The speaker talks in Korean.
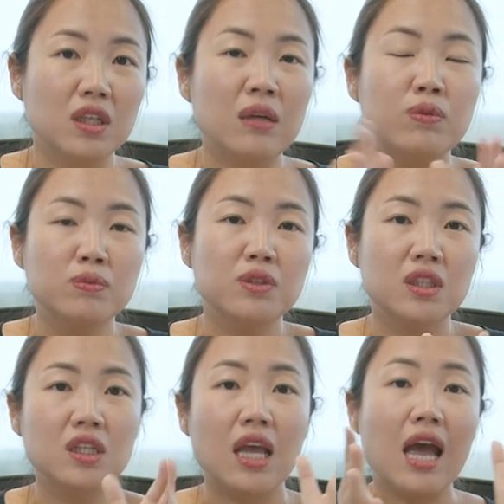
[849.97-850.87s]
이
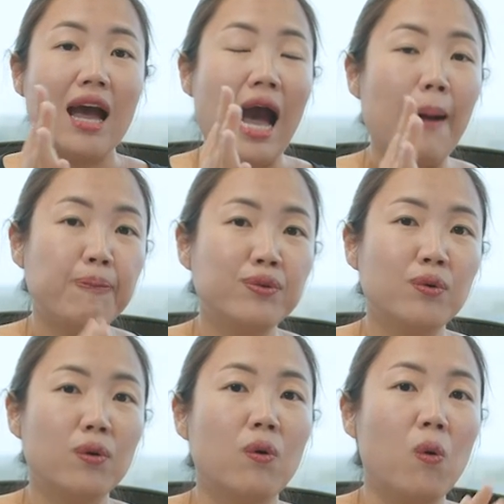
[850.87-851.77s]
부분은 앞으로